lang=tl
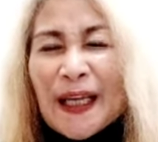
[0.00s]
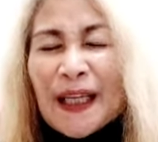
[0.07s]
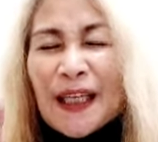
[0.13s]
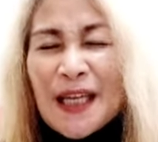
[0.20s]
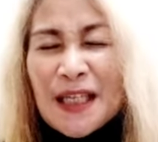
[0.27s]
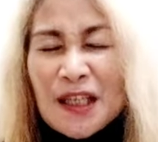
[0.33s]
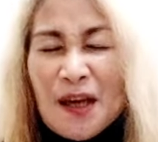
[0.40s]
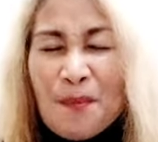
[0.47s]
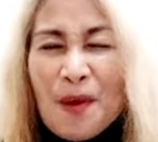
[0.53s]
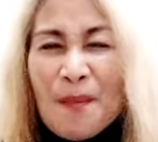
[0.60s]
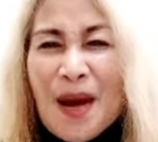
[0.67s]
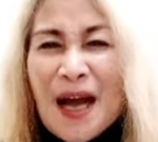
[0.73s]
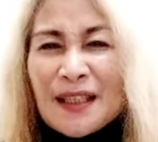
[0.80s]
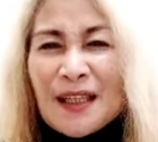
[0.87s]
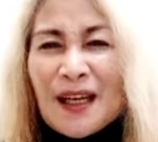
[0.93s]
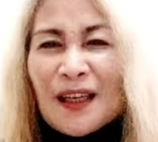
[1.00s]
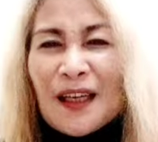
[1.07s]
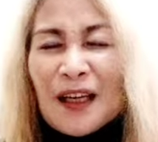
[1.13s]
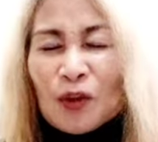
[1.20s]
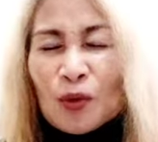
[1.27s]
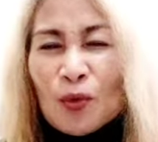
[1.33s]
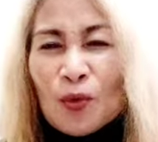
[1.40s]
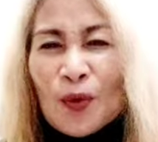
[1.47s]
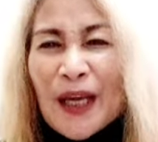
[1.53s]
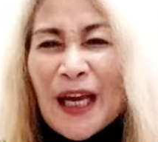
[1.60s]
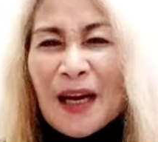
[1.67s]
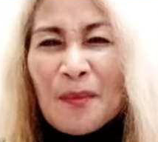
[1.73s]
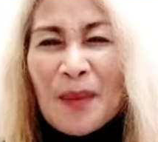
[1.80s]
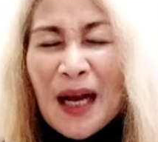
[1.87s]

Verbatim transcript: hindi siya mabasag ng tuluyan.